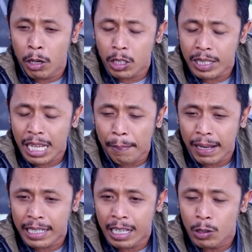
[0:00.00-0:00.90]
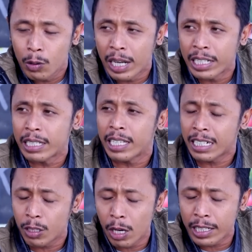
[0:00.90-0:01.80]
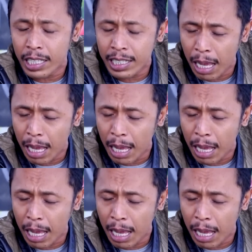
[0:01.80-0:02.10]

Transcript: Motor siapa nih yang duluan nih? Yang duluan datang